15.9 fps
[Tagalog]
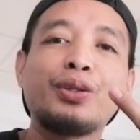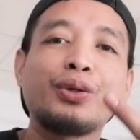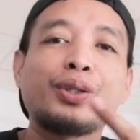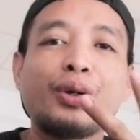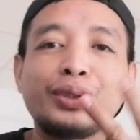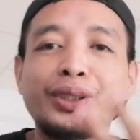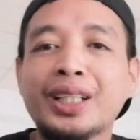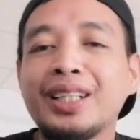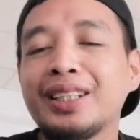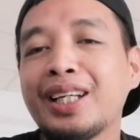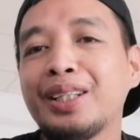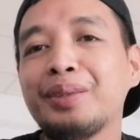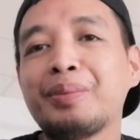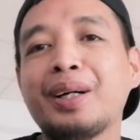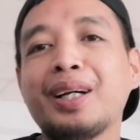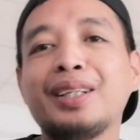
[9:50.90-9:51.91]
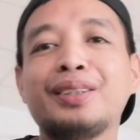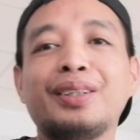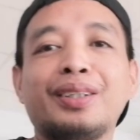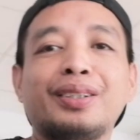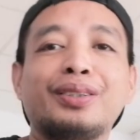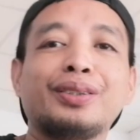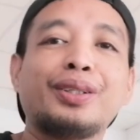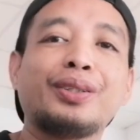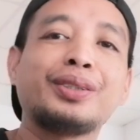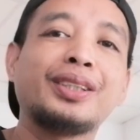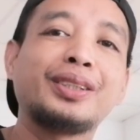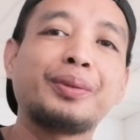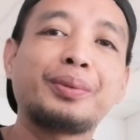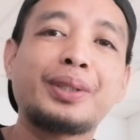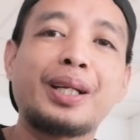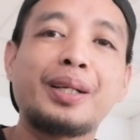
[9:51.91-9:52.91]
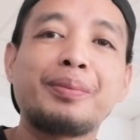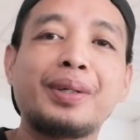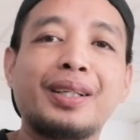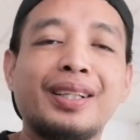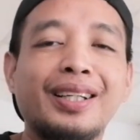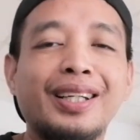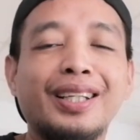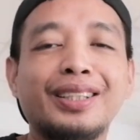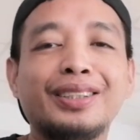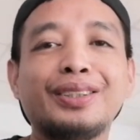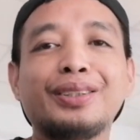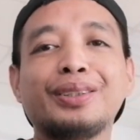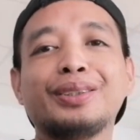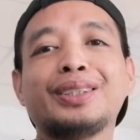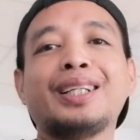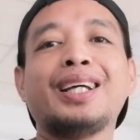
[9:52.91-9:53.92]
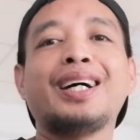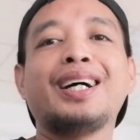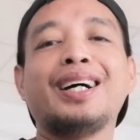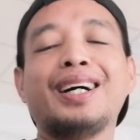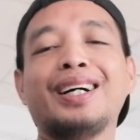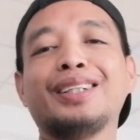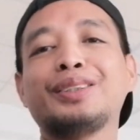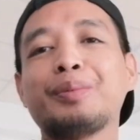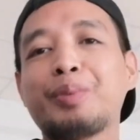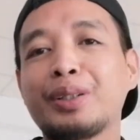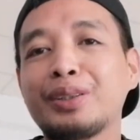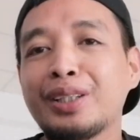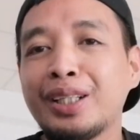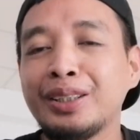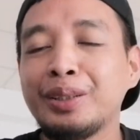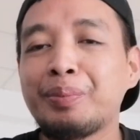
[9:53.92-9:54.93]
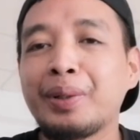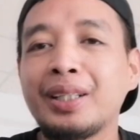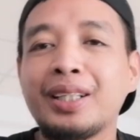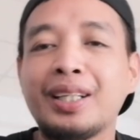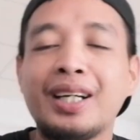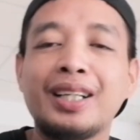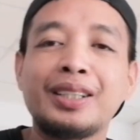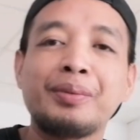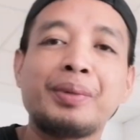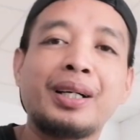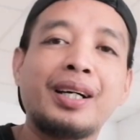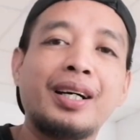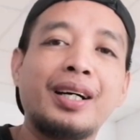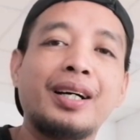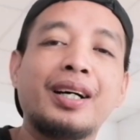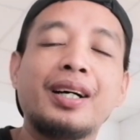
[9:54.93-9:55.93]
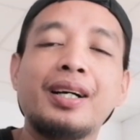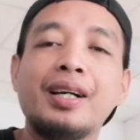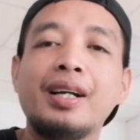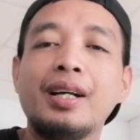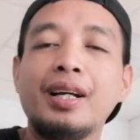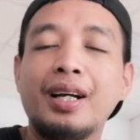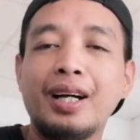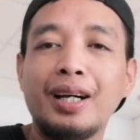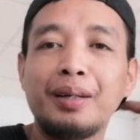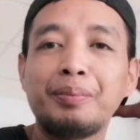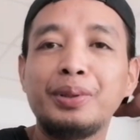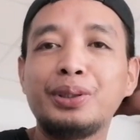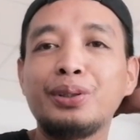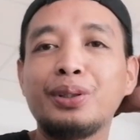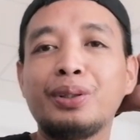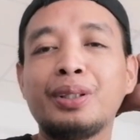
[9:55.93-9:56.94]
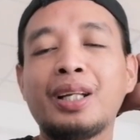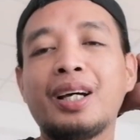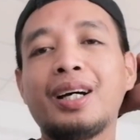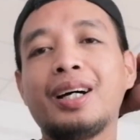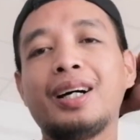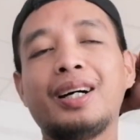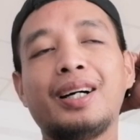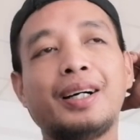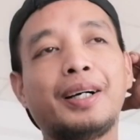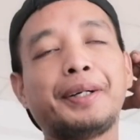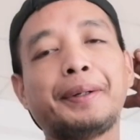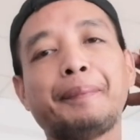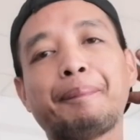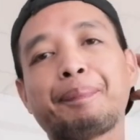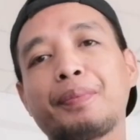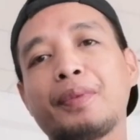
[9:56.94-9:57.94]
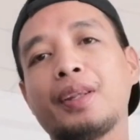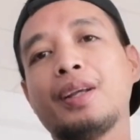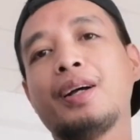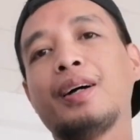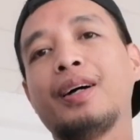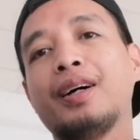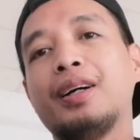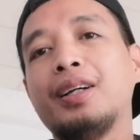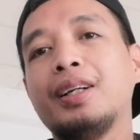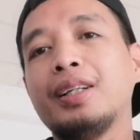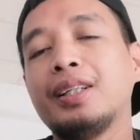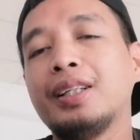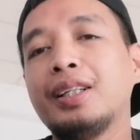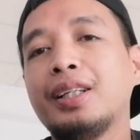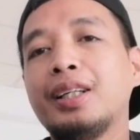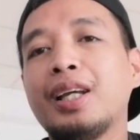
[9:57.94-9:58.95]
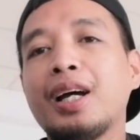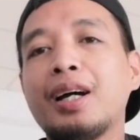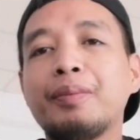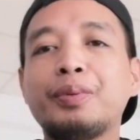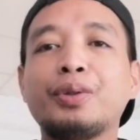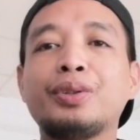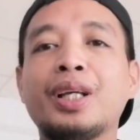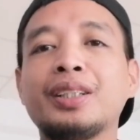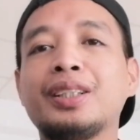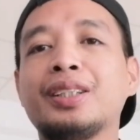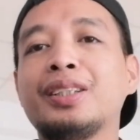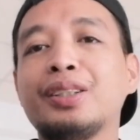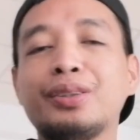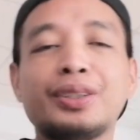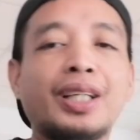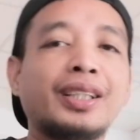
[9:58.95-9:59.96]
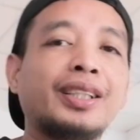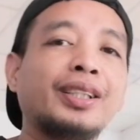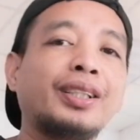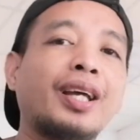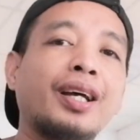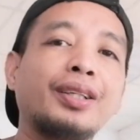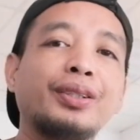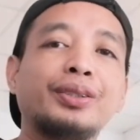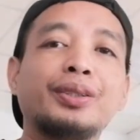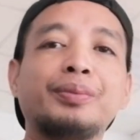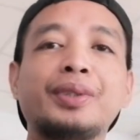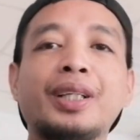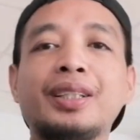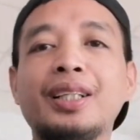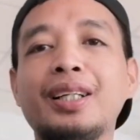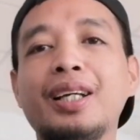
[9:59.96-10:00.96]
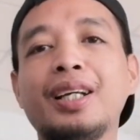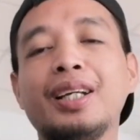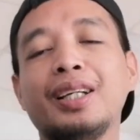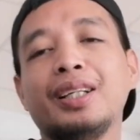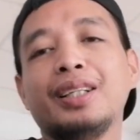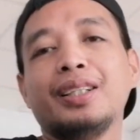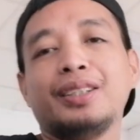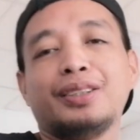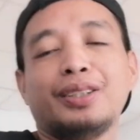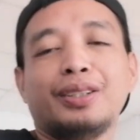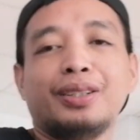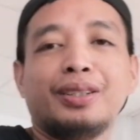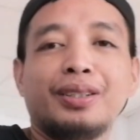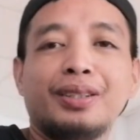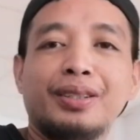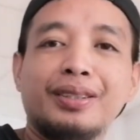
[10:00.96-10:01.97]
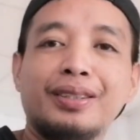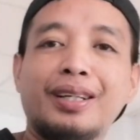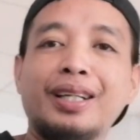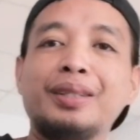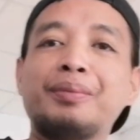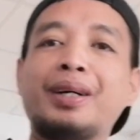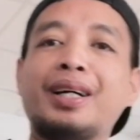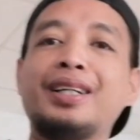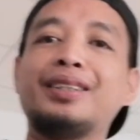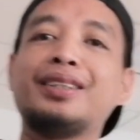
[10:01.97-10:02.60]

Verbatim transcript: 2,000 na tayo mga idol, 2,000 subscriber. So, sana supportahan nyo pa rin ang aking mga uh, video na uh, i-upload natin dito sa ating uh, YouTube channel. So, ayun mga